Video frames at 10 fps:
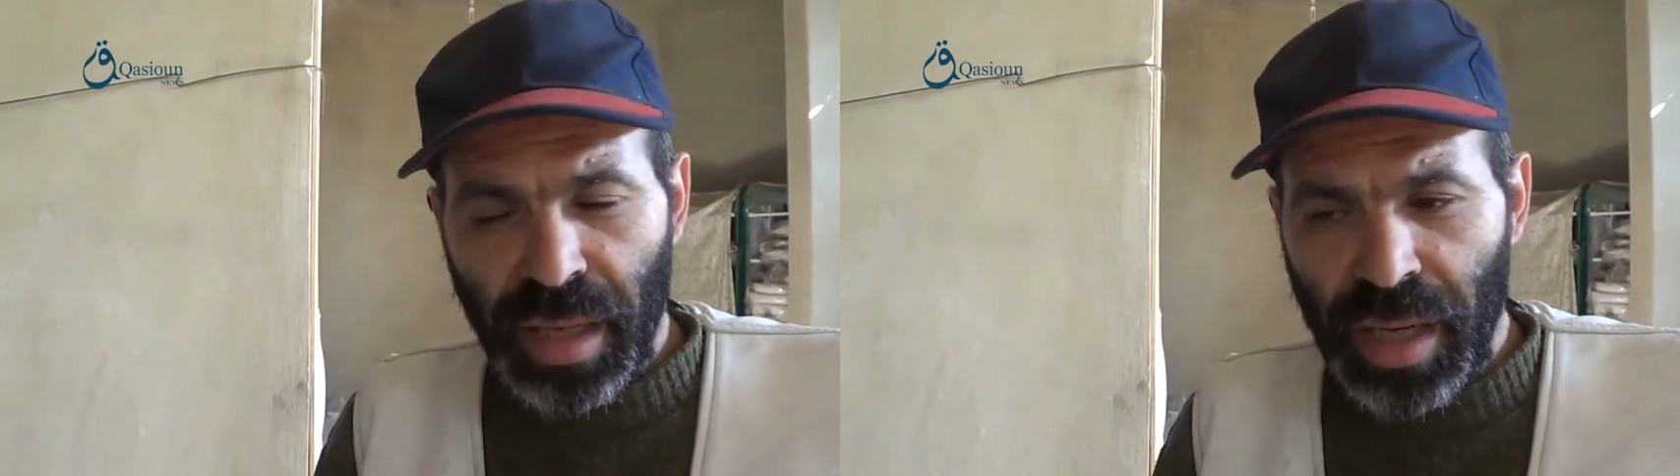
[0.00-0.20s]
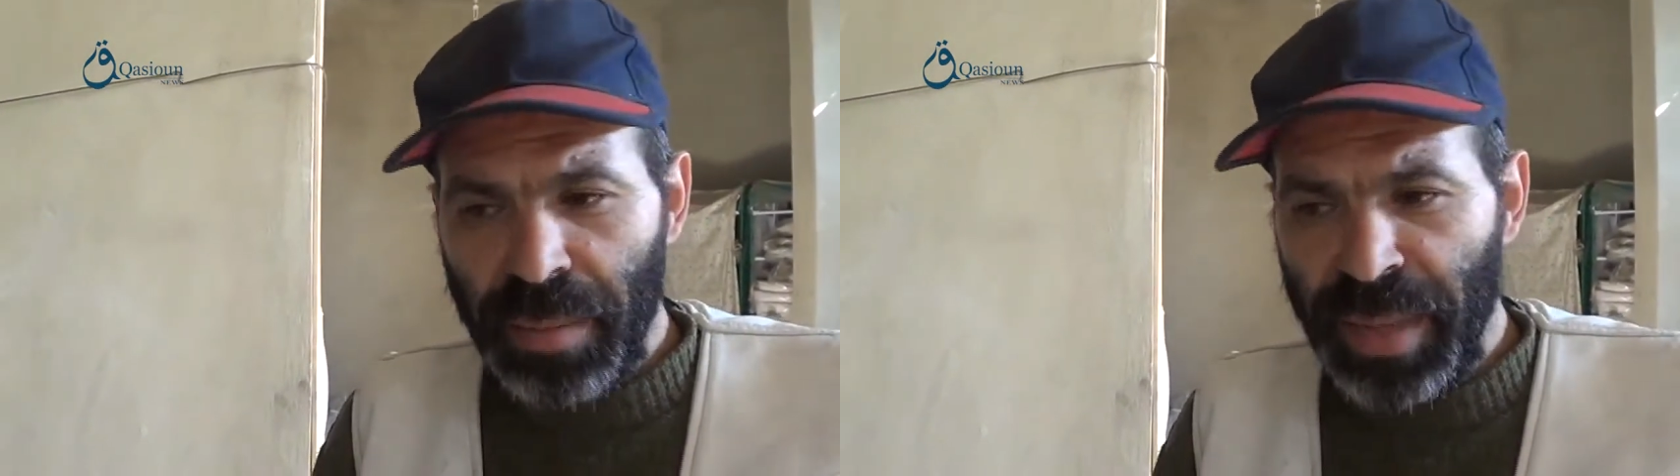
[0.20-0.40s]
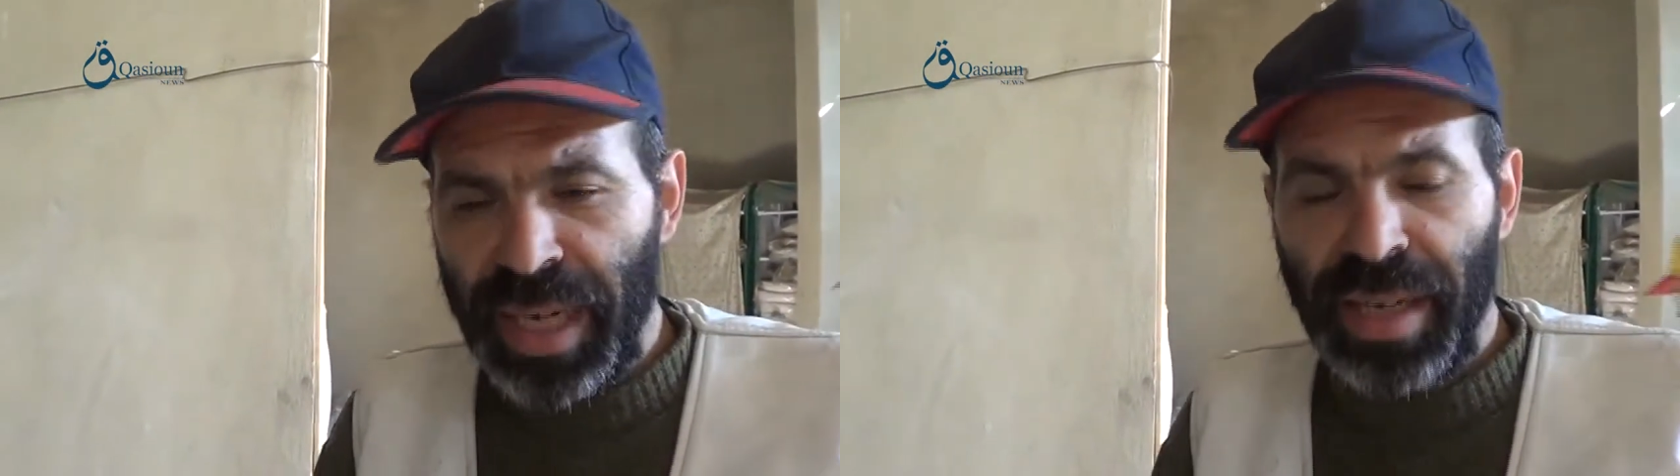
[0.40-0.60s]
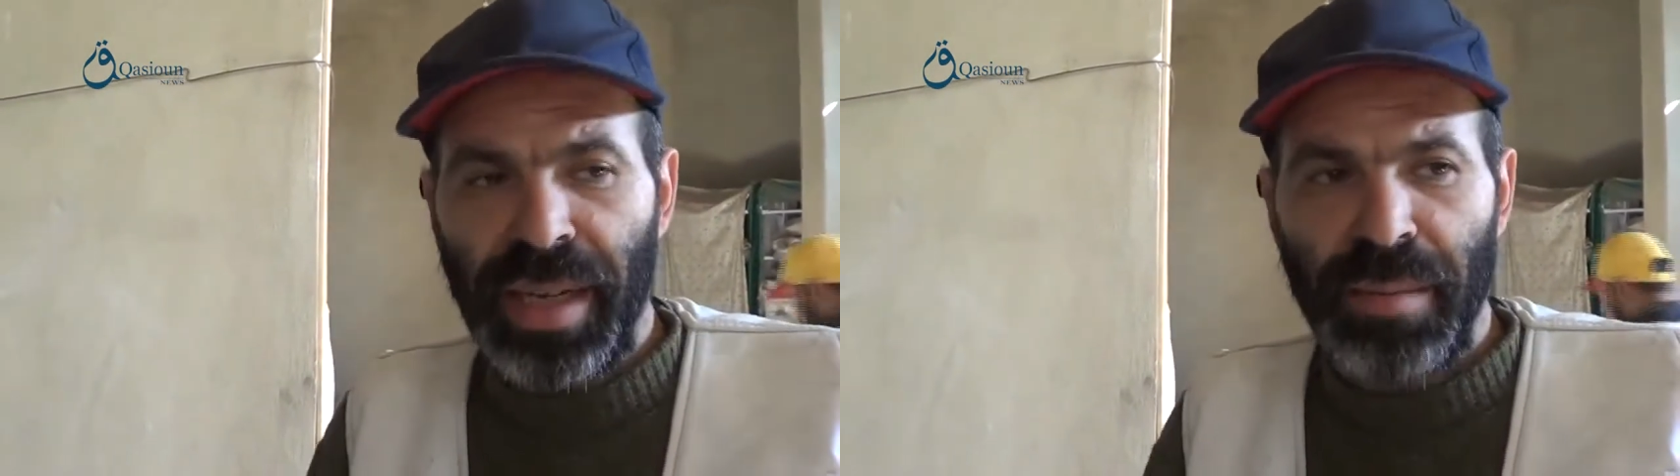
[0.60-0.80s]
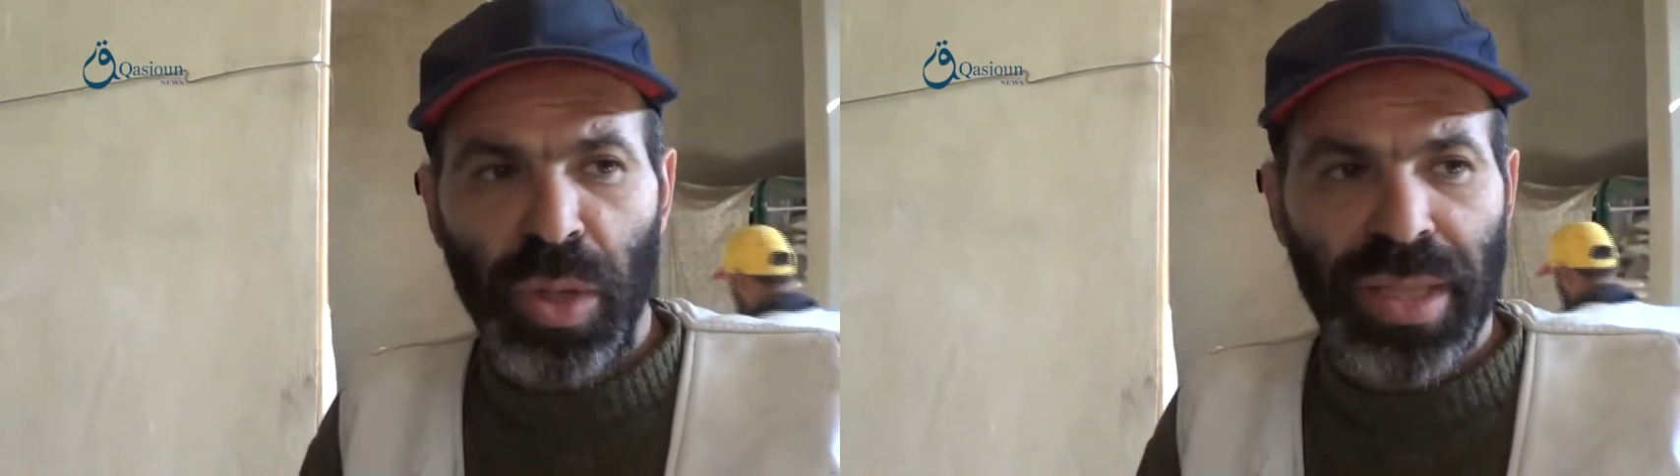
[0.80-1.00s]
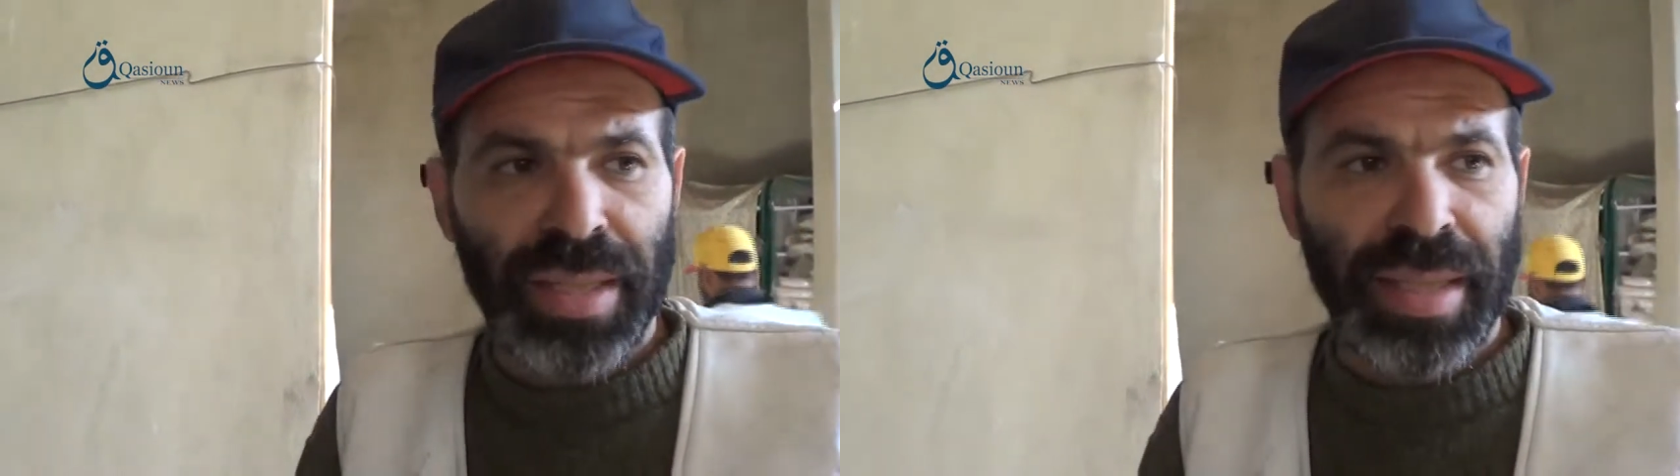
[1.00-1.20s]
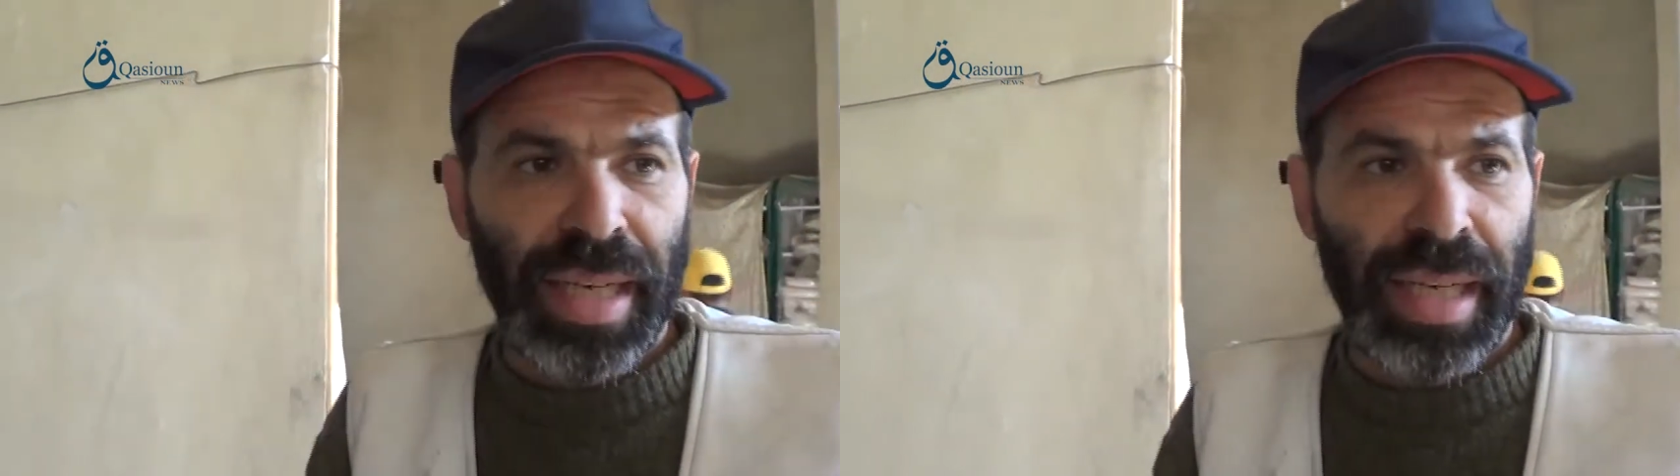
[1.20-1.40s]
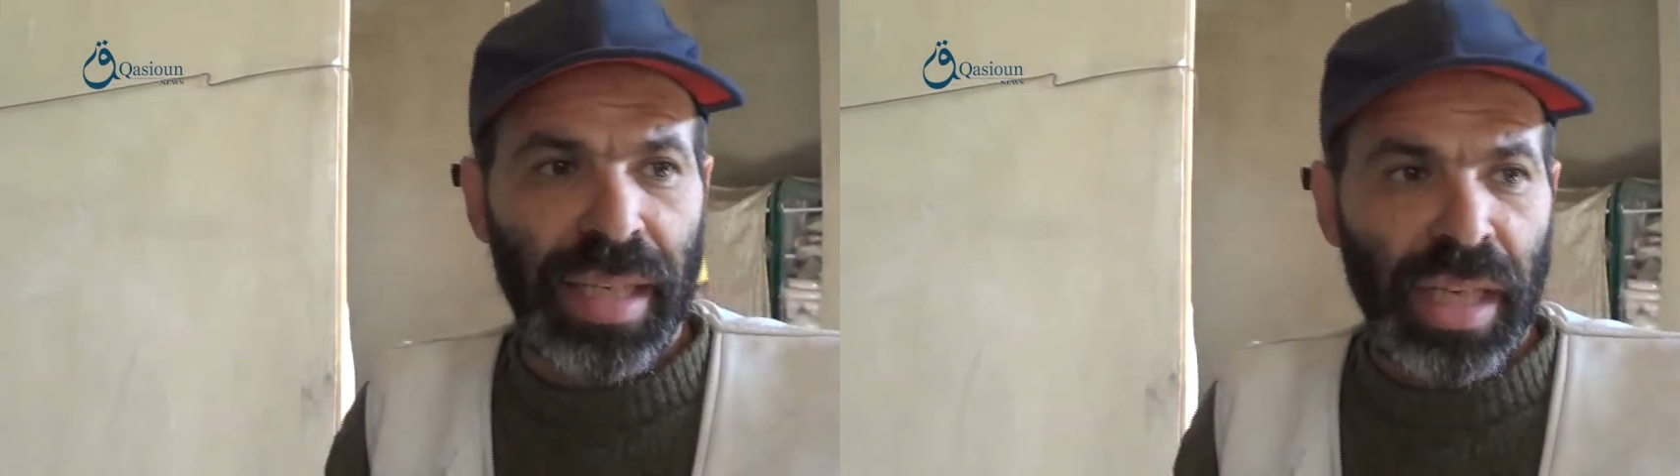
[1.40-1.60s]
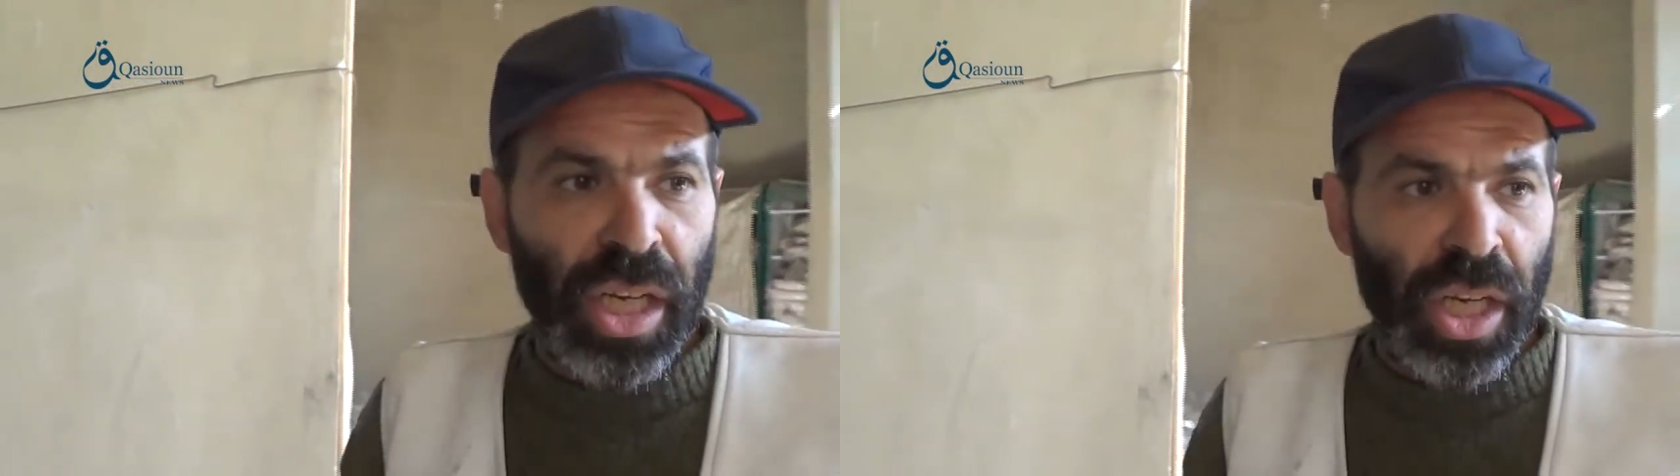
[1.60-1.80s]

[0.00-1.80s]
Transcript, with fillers: القائمين على هالمؤسسه هي